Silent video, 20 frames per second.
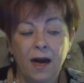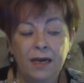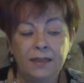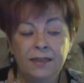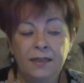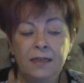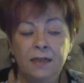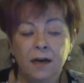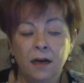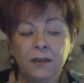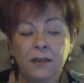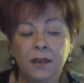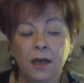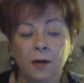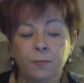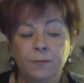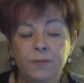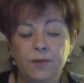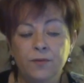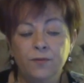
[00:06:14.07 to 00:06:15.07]
Einigen
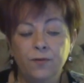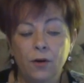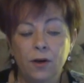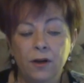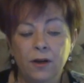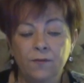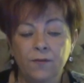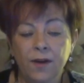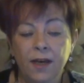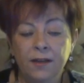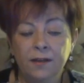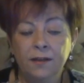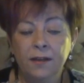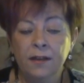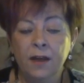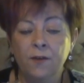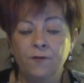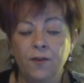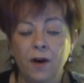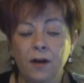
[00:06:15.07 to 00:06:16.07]
Angaben zufolge werden
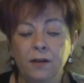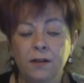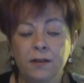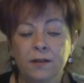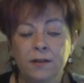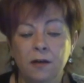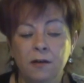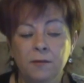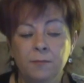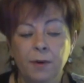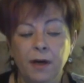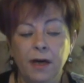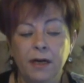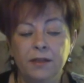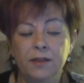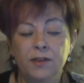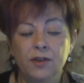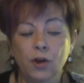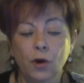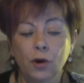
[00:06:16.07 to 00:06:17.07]
in Afghanistan
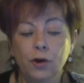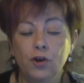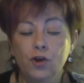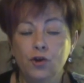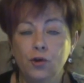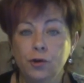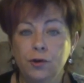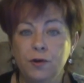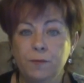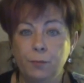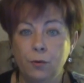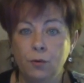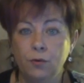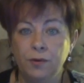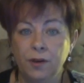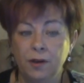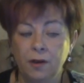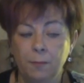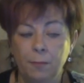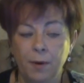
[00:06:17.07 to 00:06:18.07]
bereits neun
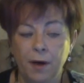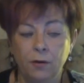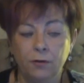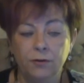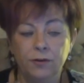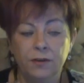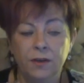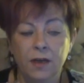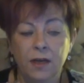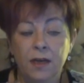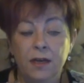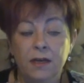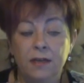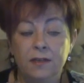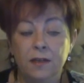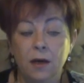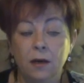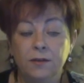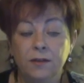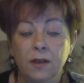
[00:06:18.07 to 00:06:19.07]
Stützpunkte gebaut,
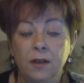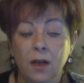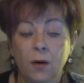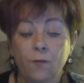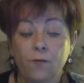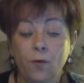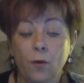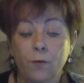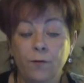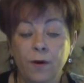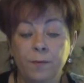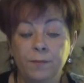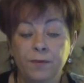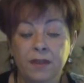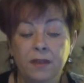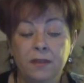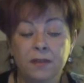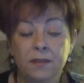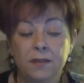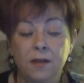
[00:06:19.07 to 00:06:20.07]
sagte Lavrov am
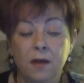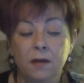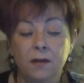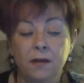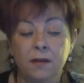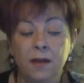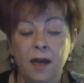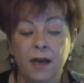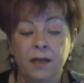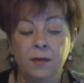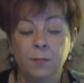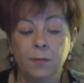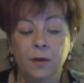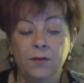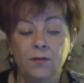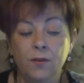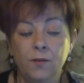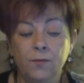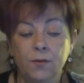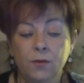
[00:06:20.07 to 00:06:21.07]
Dienstag in einem
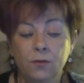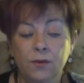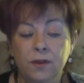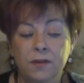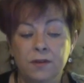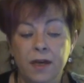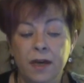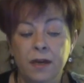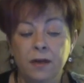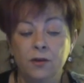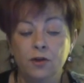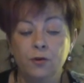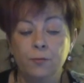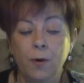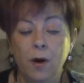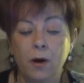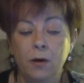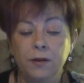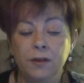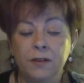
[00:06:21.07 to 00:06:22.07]
Interview des
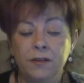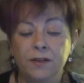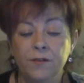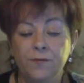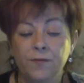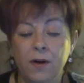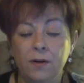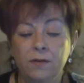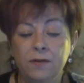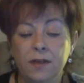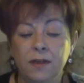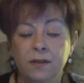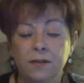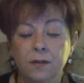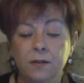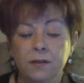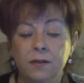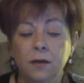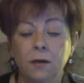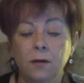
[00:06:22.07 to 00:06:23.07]
englischsprachigen
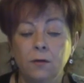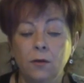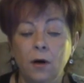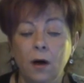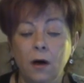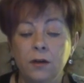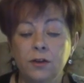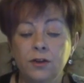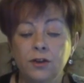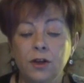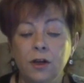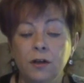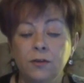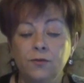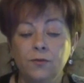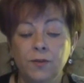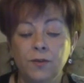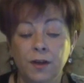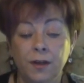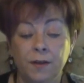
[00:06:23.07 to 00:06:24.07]
TV-Senders
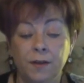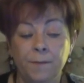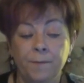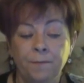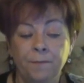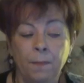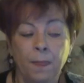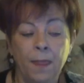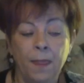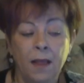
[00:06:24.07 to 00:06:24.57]
Russia Today.